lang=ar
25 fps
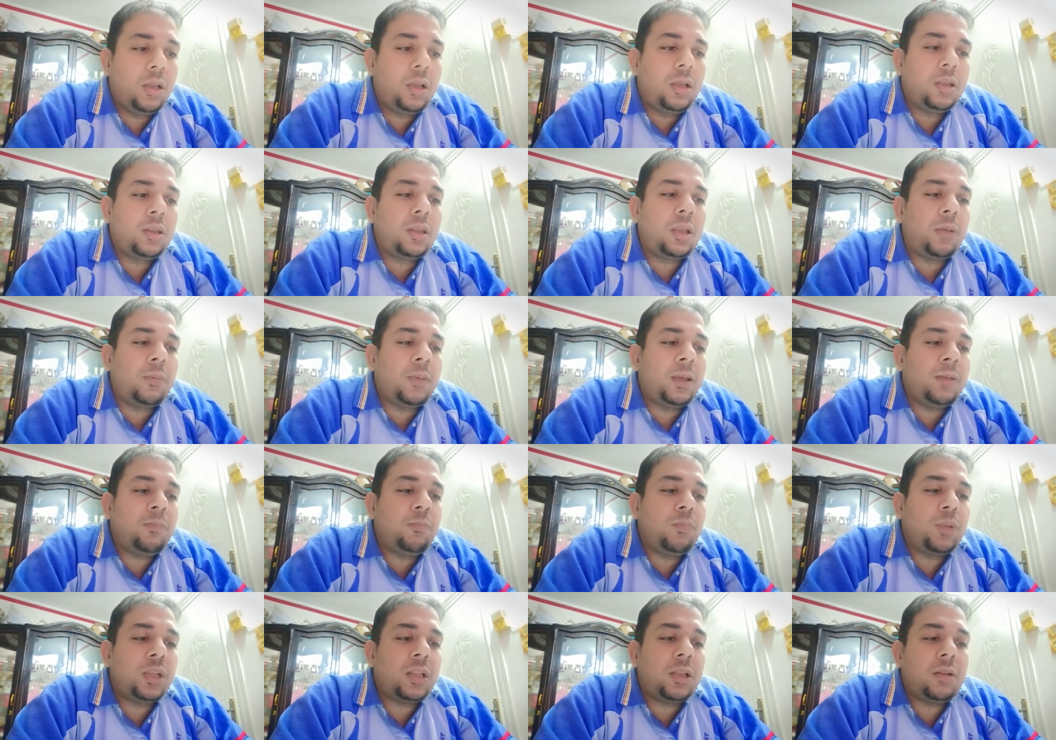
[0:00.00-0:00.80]

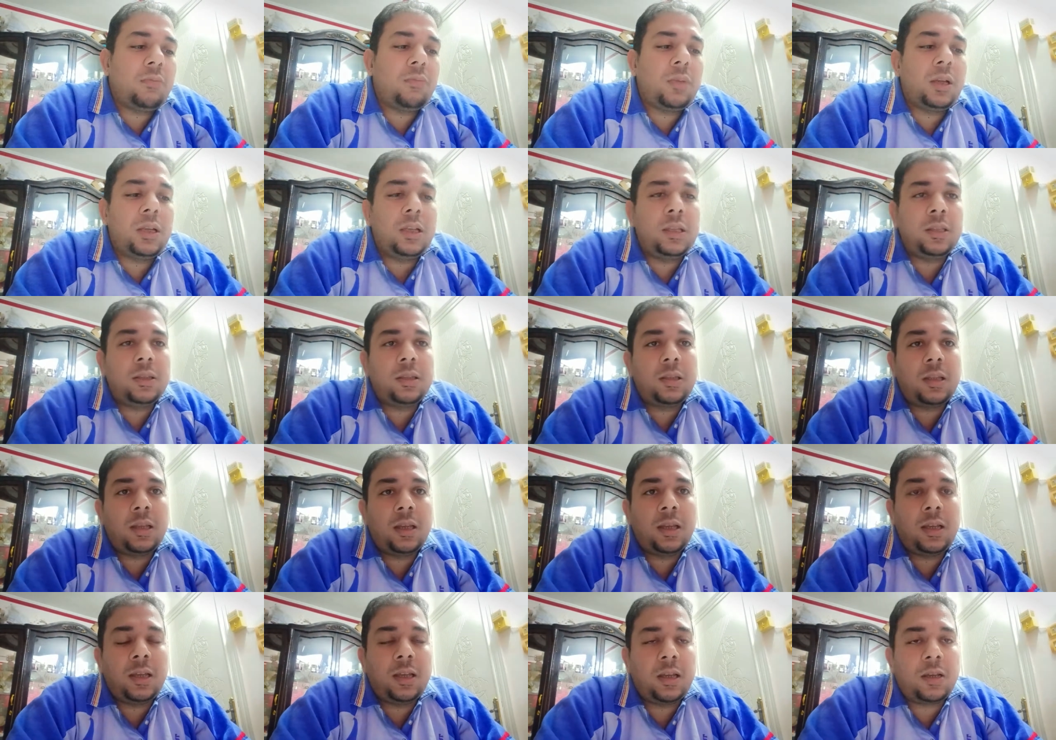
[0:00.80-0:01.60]
تمام بدل ما
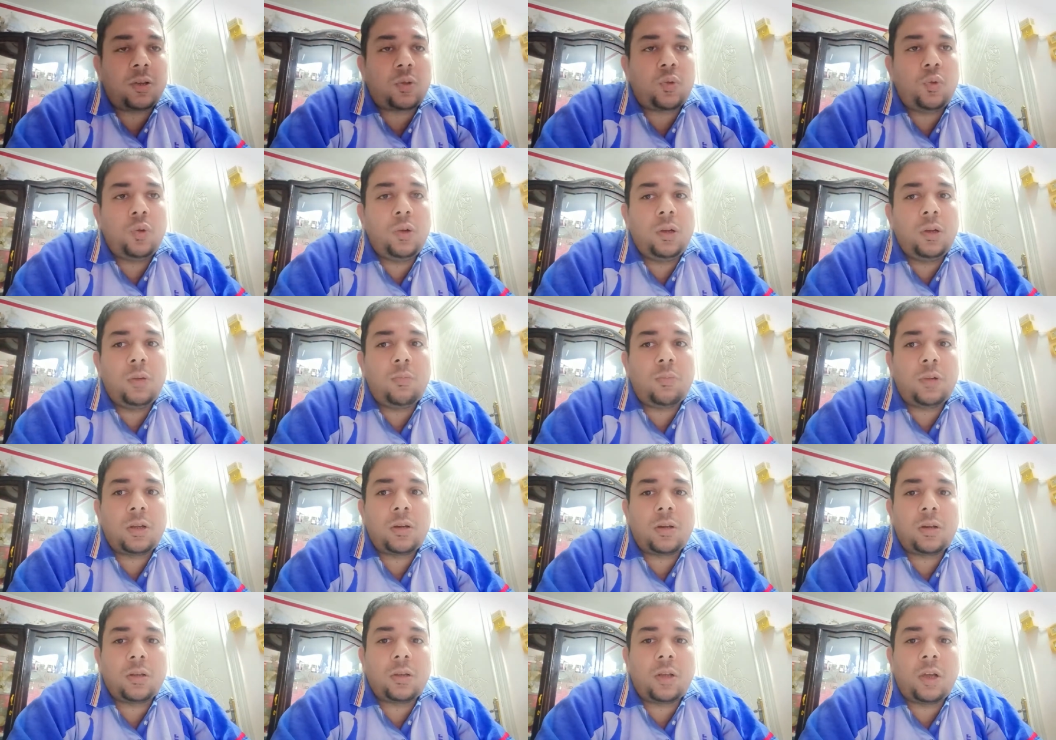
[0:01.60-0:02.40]
انت كل
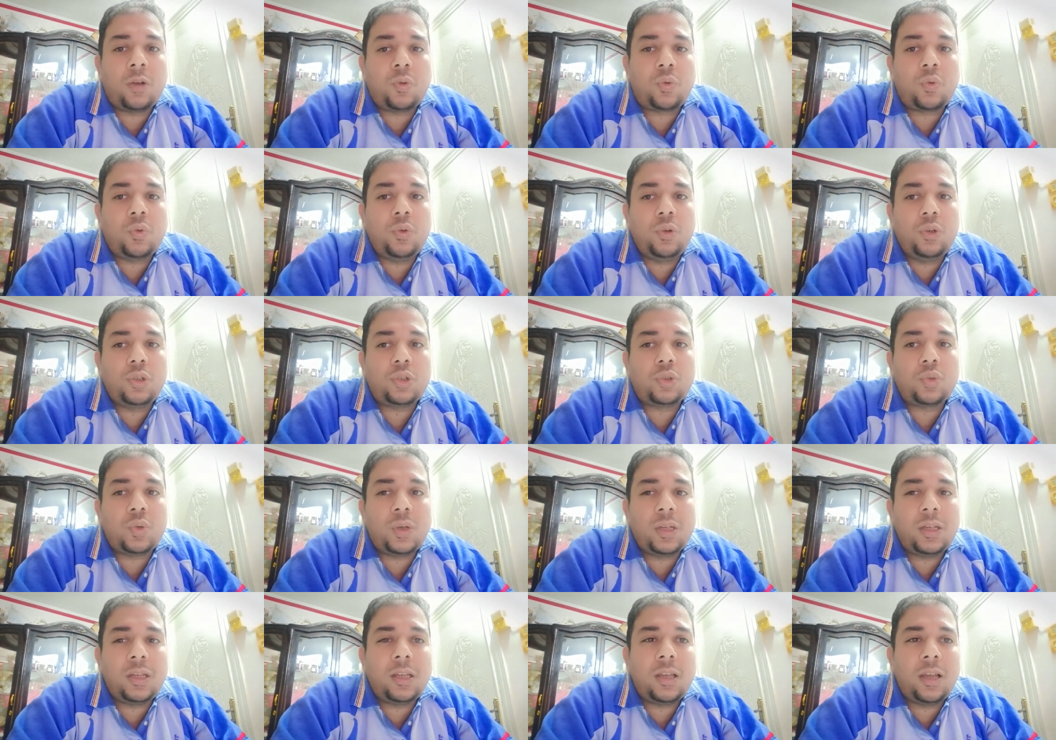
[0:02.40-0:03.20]
مره او كل
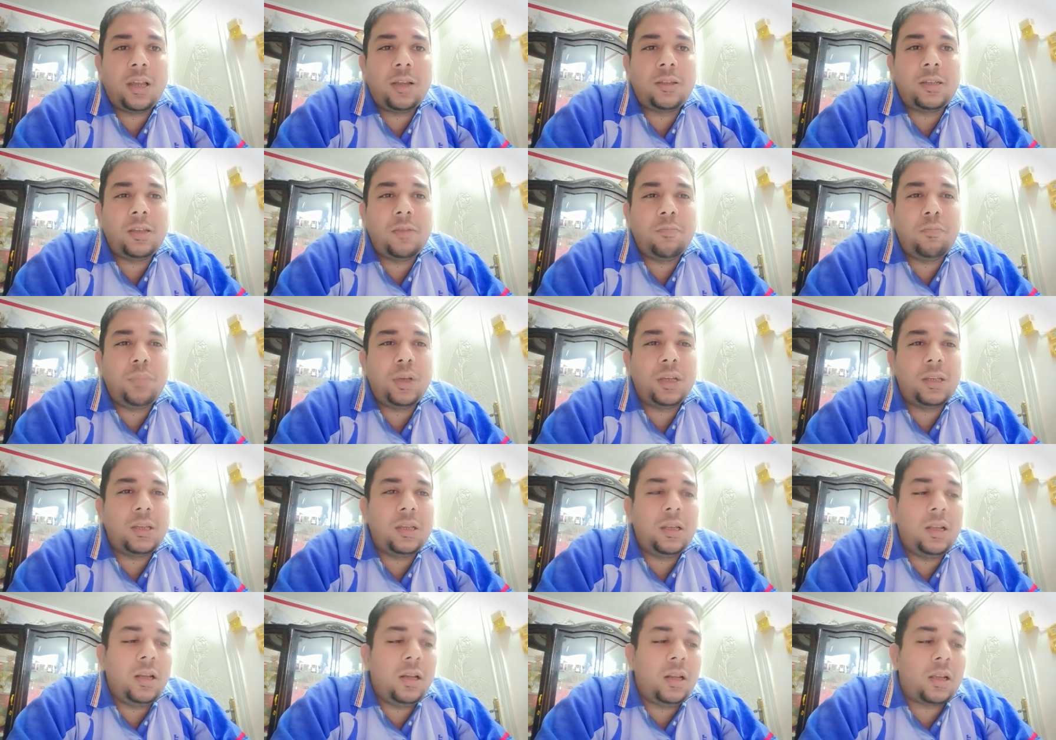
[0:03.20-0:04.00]
شويه يبقى
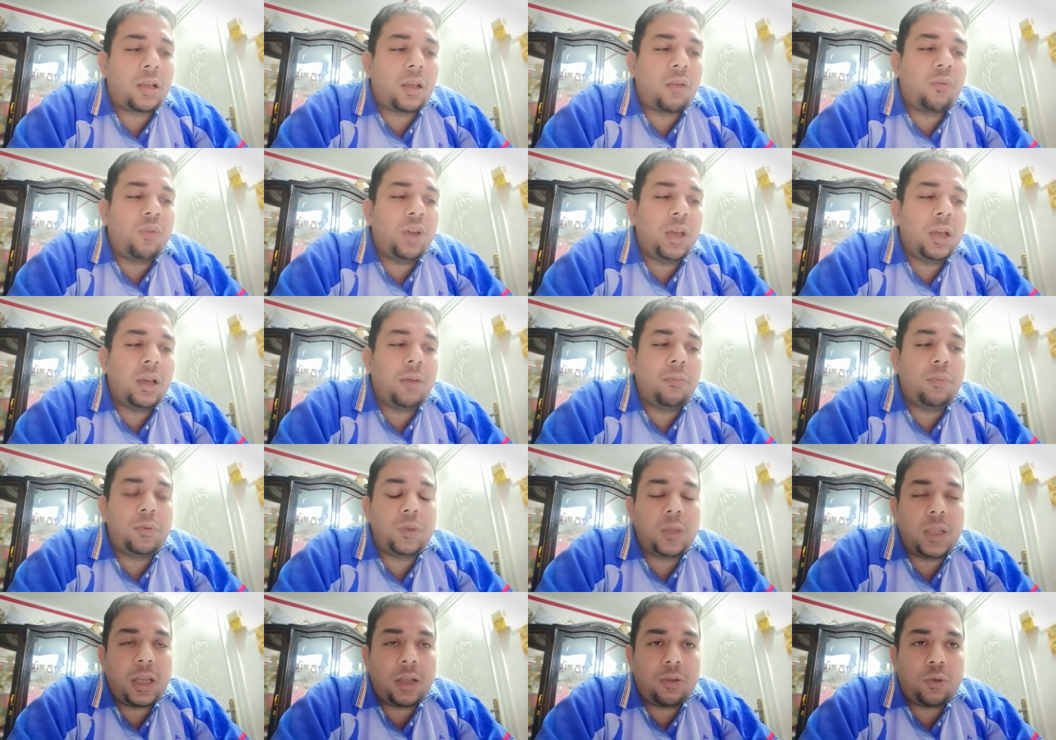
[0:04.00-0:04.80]
يقل الكفاءه
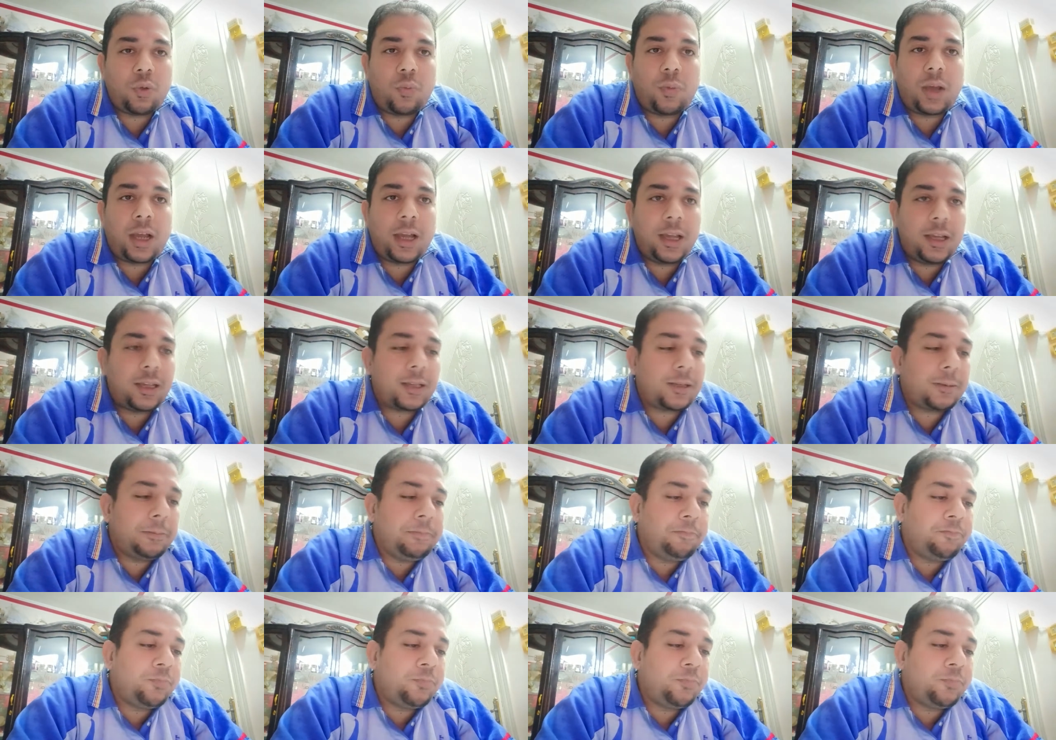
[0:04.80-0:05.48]
بتاعته معاك